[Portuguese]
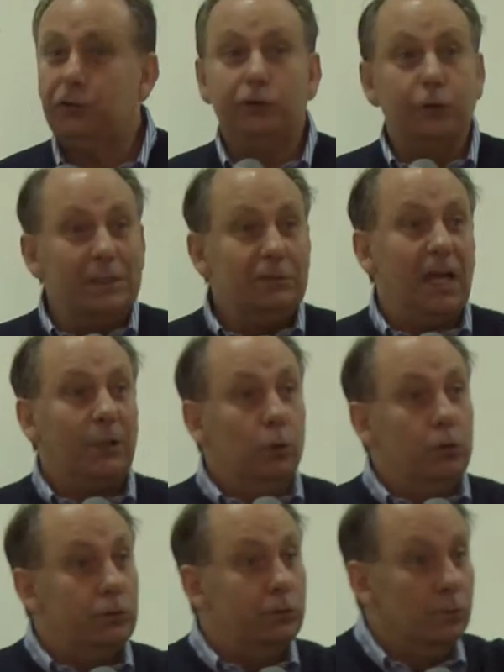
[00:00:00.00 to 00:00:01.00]
sois a
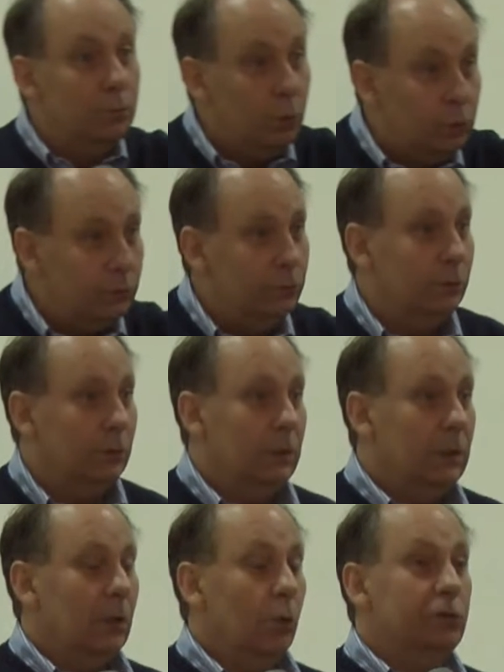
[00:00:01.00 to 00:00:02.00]
luz do mundo,
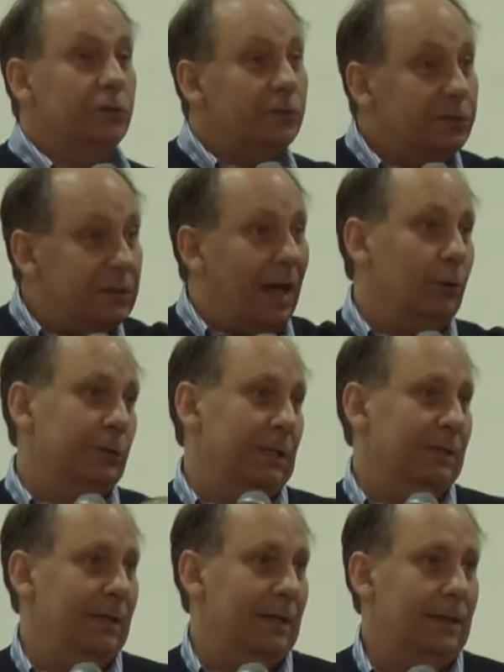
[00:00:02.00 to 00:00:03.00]
o sal da
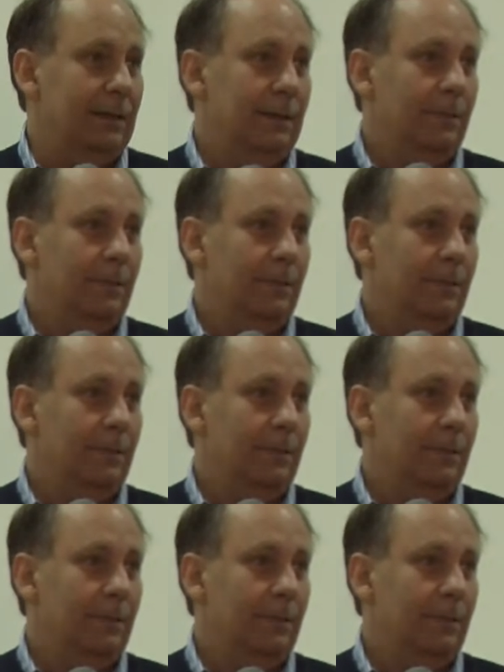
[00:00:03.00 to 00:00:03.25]
terra.